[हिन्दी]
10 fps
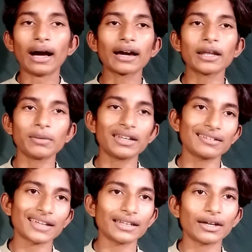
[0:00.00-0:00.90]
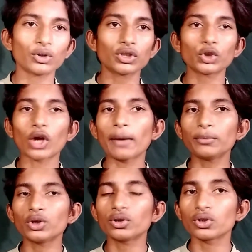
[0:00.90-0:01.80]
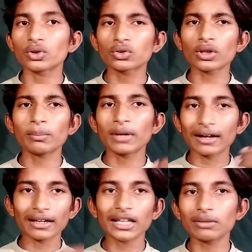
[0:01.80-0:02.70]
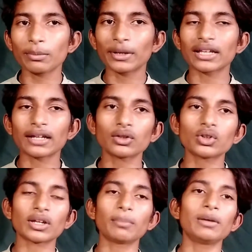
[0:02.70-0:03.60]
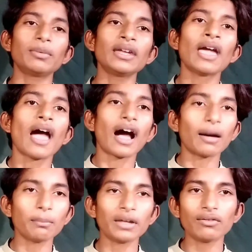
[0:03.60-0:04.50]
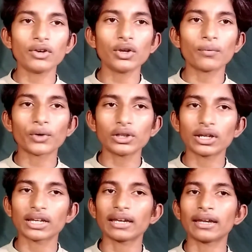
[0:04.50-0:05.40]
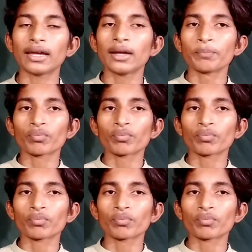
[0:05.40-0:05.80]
अगर मेरे ज़्यादा होते तो आप जो दोस्तों मैं गलत भी बताता हूँ तभी भी आप मेरी वीडियो फुल देखेंगे